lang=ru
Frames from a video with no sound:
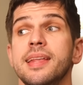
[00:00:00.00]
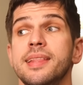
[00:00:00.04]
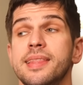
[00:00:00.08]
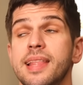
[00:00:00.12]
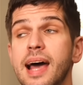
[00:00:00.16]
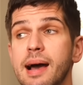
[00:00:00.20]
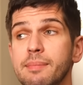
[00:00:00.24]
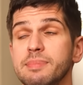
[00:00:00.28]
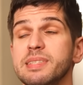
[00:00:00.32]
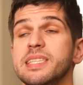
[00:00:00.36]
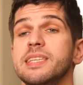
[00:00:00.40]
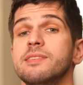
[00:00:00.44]
И
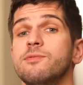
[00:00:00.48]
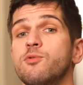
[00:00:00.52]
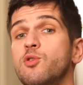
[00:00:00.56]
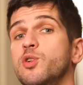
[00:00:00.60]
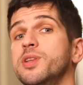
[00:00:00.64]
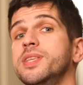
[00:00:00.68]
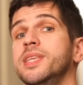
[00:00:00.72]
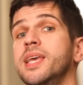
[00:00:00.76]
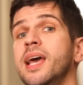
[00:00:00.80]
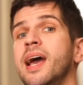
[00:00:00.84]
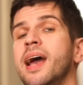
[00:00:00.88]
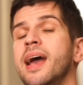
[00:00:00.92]
нам
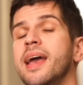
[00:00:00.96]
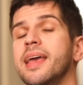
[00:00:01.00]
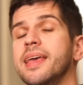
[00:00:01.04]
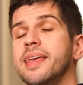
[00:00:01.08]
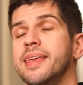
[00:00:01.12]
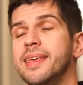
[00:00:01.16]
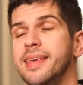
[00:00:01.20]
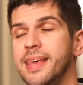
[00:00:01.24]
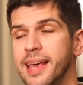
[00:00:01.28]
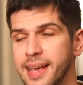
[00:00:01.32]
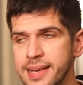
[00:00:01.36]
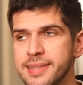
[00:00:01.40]
сегодня
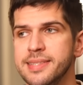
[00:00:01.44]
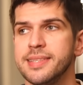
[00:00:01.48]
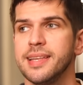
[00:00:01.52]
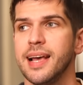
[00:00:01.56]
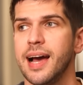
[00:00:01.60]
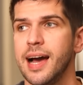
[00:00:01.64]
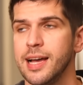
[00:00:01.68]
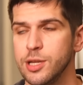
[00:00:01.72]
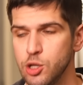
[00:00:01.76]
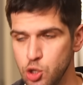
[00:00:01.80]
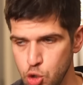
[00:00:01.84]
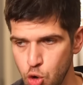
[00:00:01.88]

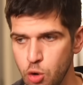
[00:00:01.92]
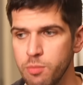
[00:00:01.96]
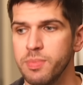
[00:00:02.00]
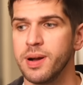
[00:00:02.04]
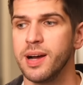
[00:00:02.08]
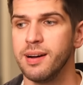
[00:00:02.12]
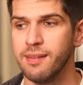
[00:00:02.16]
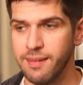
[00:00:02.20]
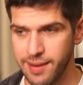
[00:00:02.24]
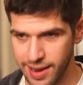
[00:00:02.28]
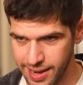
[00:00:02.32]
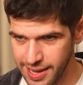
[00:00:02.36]
есть о
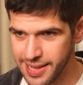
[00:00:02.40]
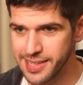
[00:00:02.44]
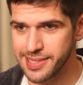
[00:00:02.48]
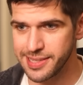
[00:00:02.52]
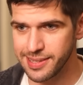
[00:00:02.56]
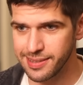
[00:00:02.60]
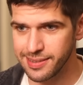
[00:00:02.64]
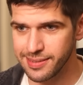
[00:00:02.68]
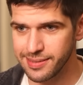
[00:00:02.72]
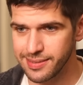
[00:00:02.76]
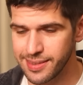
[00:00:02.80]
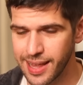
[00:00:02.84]
чем
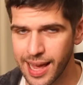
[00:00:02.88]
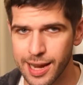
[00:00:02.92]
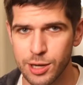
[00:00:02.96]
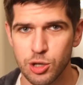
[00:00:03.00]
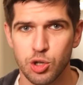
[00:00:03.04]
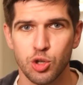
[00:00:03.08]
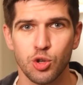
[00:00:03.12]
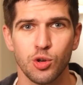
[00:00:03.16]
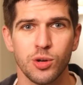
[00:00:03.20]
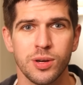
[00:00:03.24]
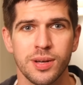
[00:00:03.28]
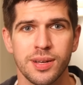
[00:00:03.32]
говорить.
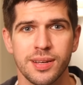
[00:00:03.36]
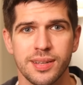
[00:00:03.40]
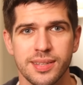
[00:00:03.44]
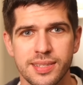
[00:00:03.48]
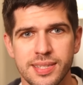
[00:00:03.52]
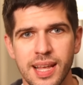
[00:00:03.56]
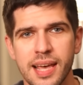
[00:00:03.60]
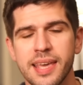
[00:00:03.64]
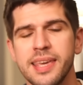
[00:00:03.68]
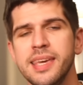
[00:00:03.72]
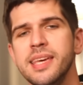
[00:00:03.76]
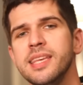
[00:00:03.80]
Так что
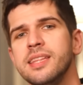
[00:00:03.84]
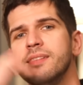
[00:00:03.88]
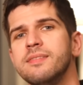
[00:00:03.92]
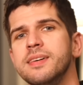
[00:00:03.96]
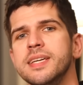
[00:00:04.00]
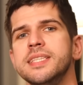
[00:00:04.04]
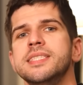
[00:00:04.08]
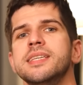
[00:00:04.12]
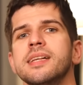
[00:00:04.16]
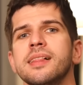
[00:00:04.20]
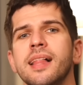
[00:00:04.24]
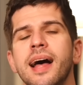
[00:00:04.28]

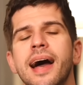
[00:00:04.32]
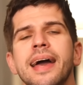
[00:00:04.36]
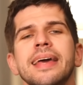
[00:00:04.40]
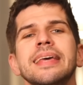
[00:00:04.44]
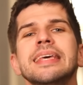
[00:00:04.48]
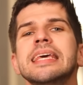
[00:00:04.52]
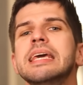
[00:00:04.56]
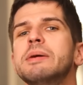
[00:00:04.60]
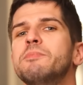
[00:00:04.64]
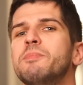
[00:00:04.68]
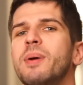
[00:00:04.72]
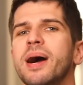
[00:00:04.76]
закидывайте
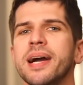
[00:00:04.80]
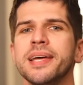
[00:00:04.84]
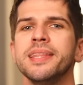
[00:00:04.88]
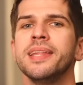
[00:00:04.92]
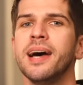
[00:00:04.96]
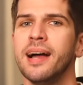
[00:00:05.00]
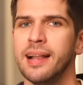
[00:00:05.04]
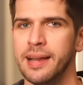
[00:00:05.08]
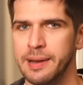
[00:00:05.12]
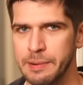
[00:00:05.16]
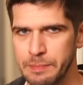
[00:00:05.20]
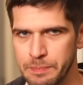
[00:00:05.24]
лайки и
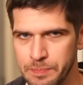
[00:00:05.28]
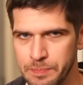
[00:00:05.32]
погнали.